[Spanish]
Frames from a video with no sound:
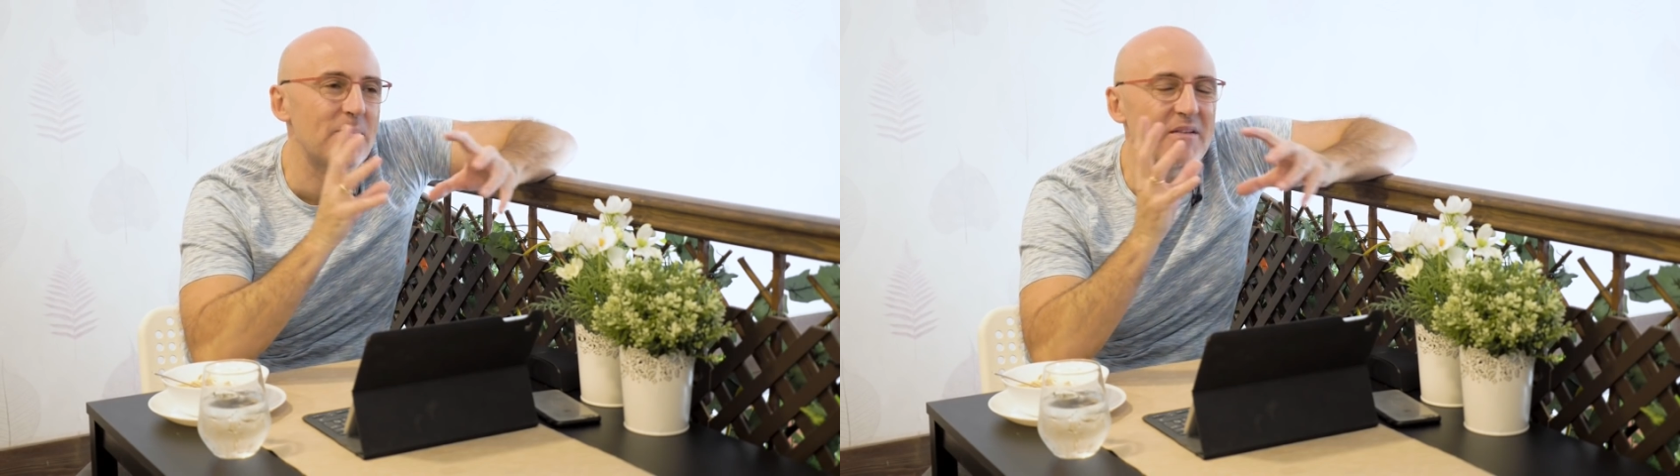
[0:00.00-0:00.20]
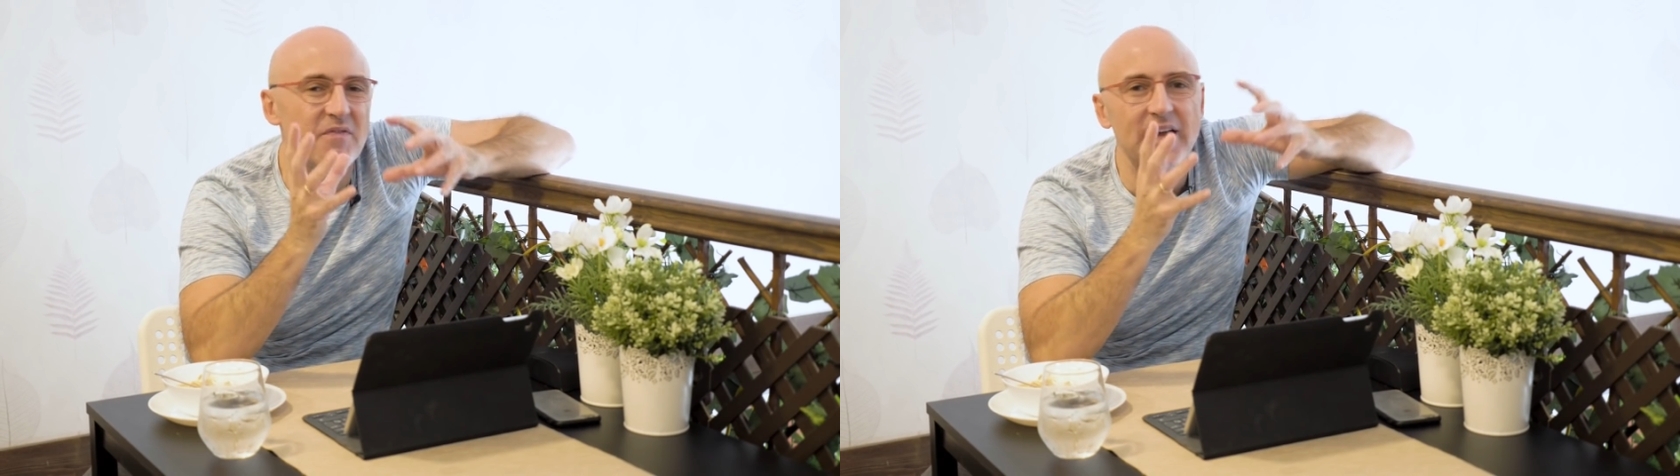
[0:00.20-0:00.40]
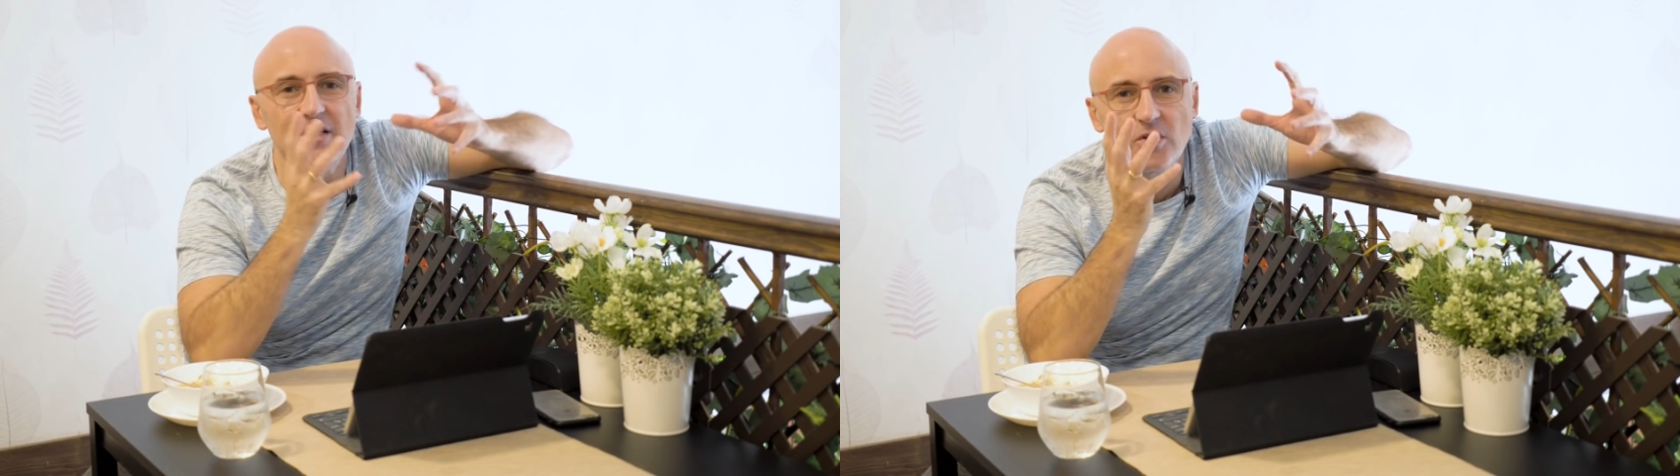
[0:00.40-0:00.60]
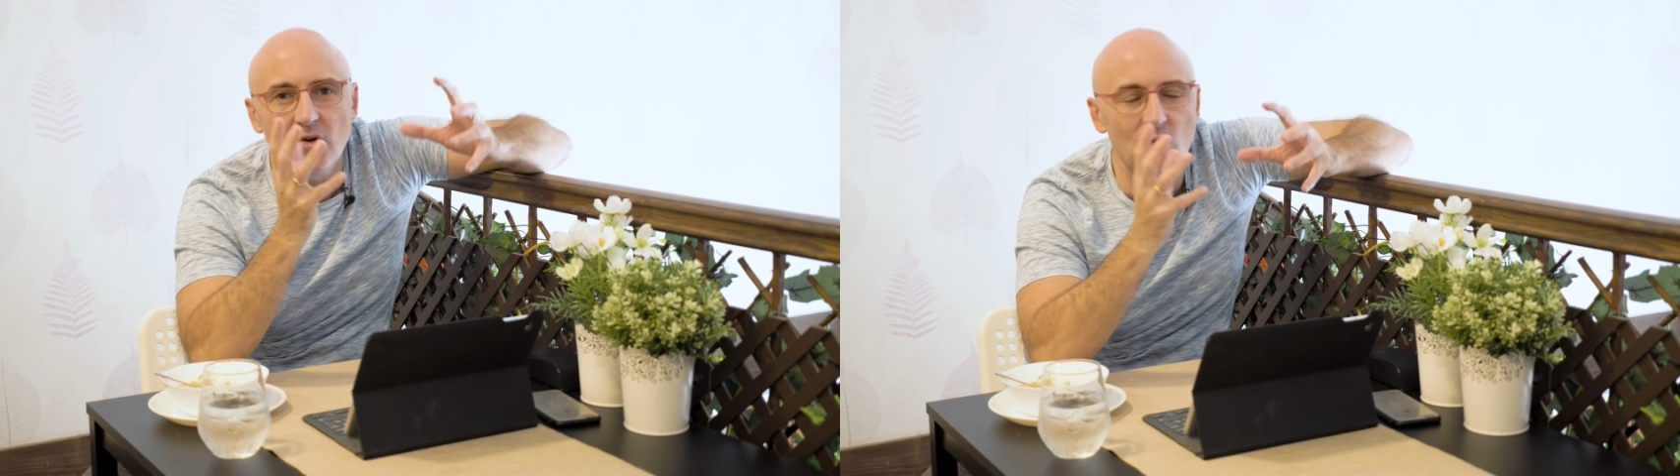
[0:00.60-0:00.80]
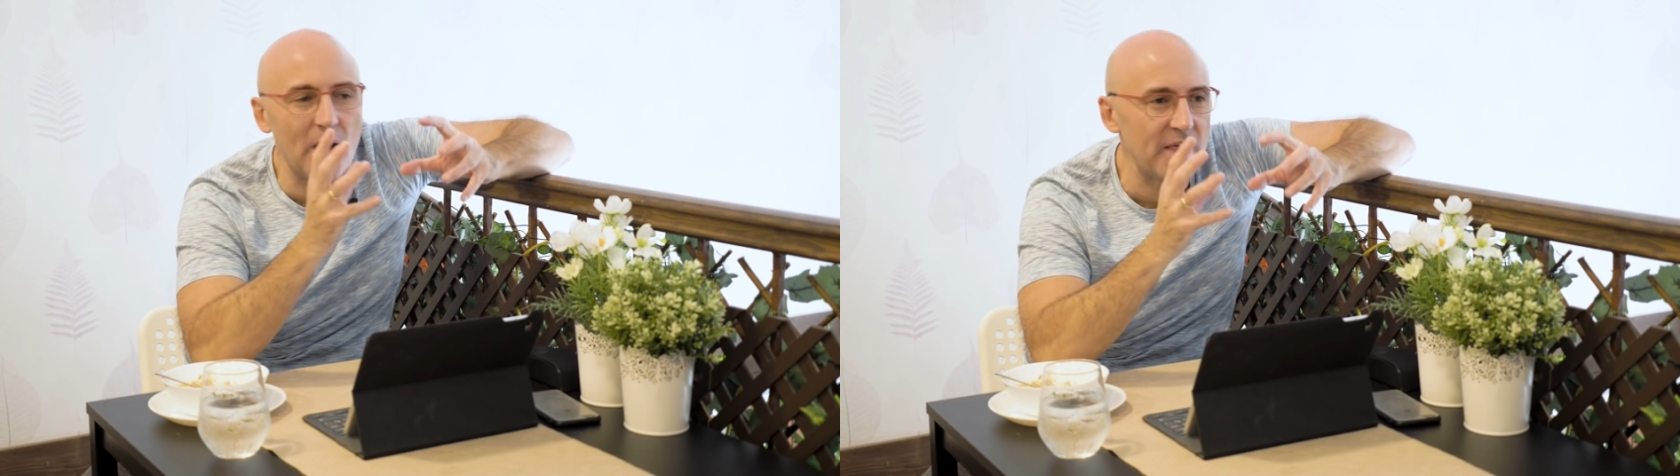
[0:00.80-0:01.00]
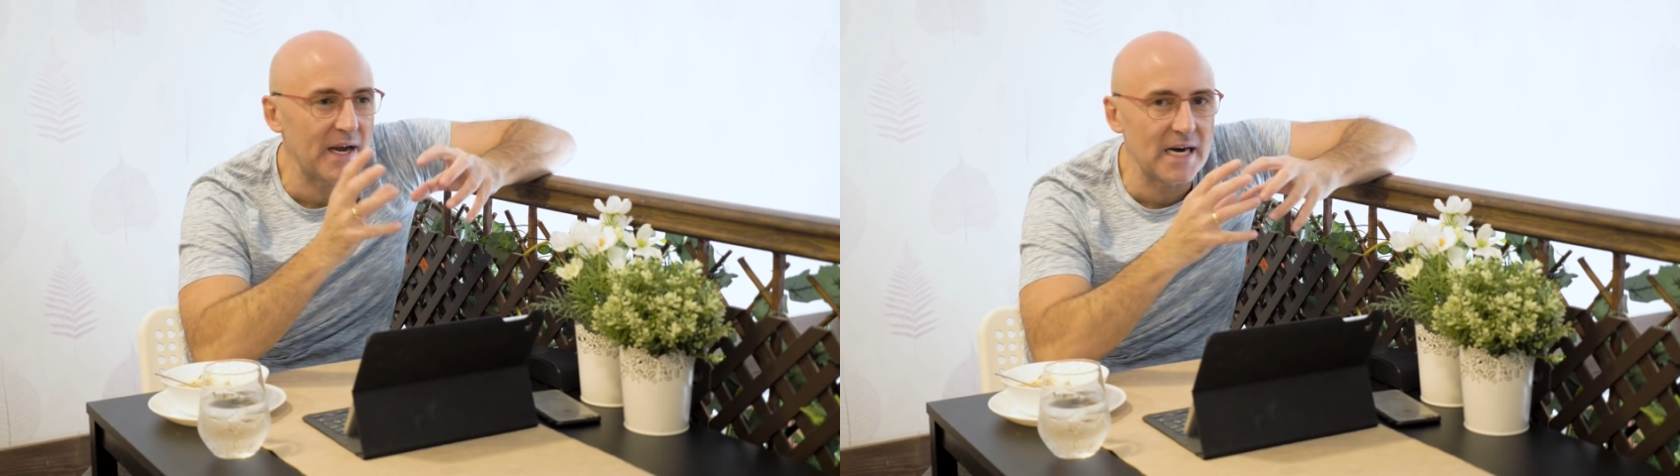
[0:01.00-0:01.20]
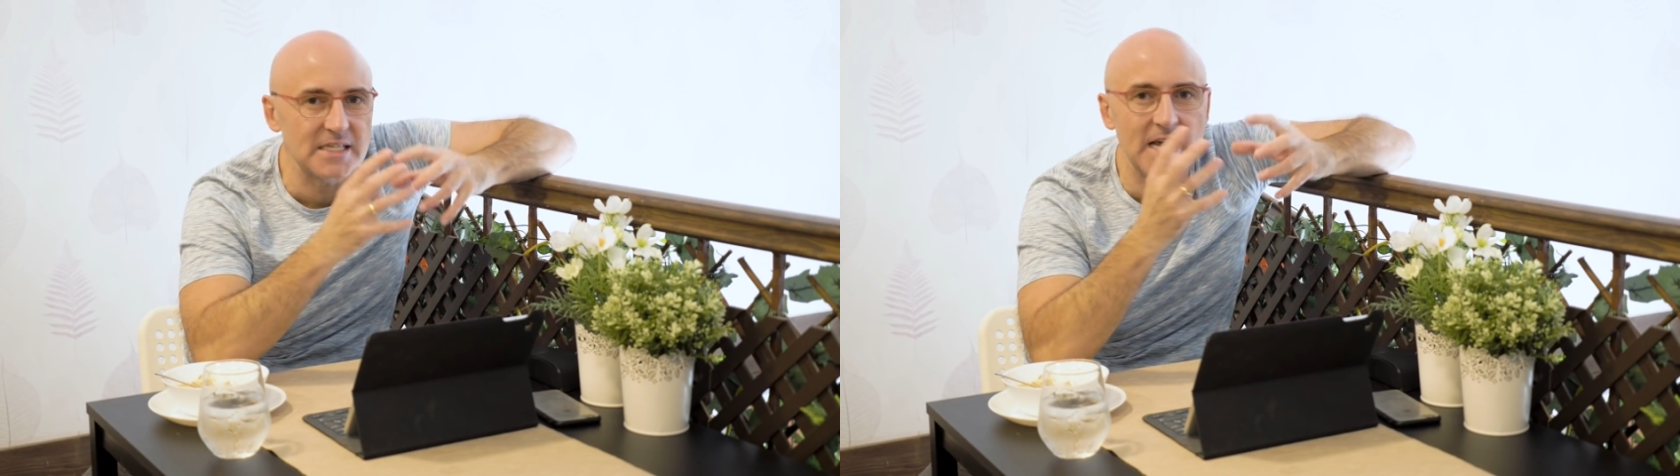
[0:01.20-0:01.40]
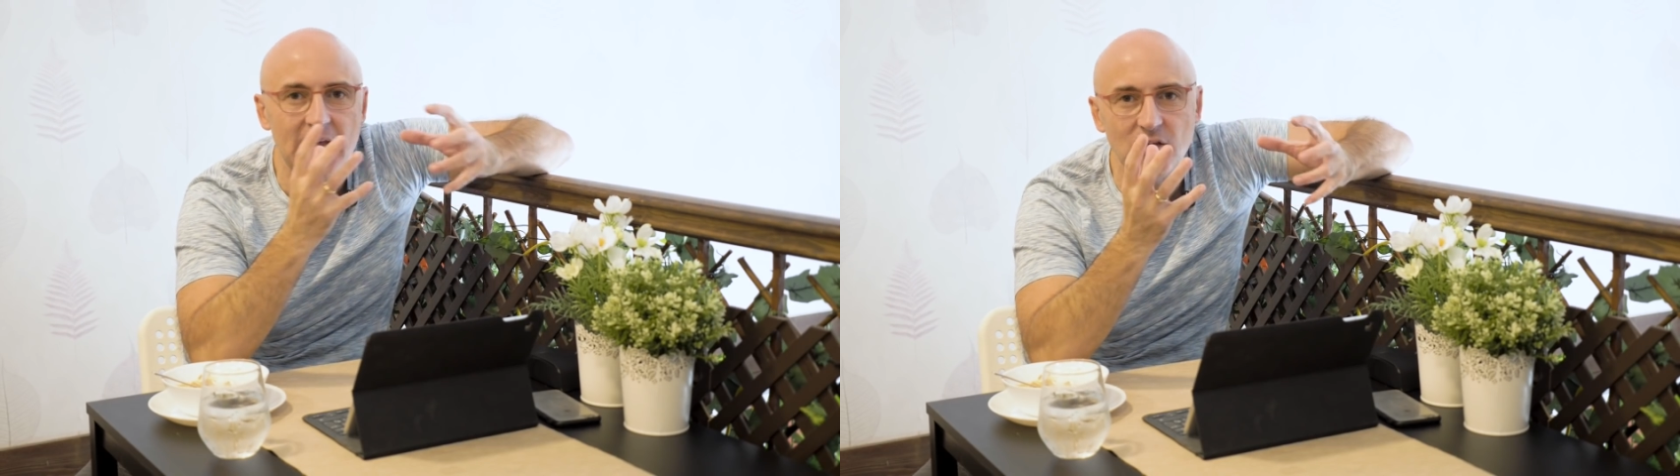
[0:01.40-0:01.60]
perfecto o
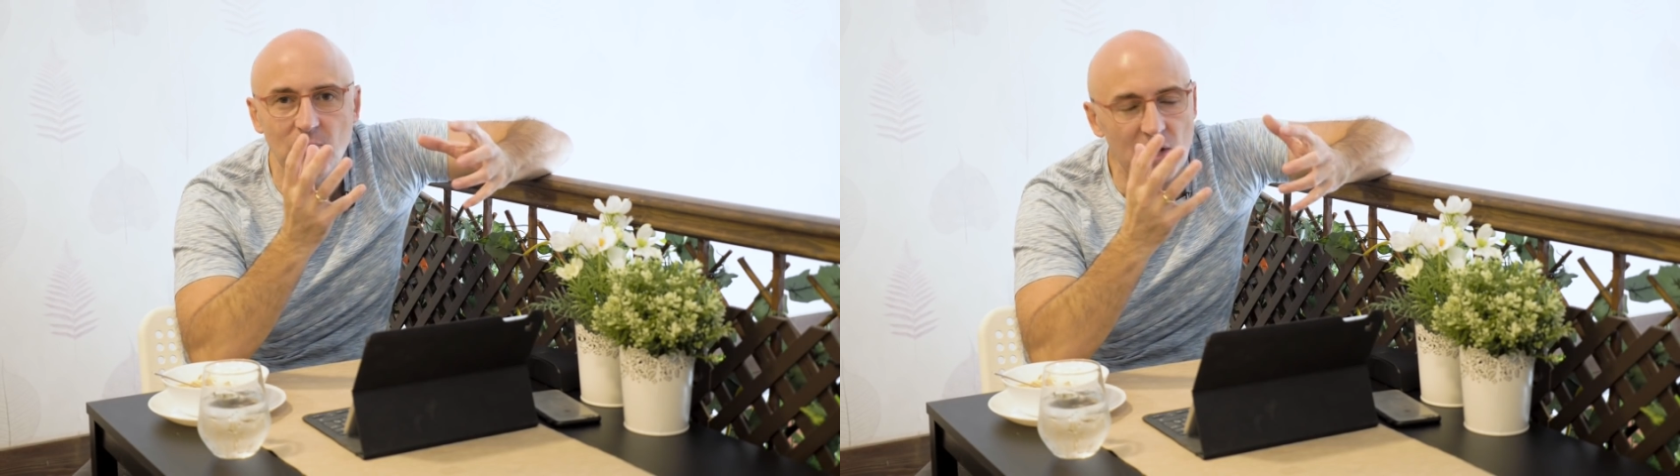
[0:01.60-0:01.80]
acercarse a ello,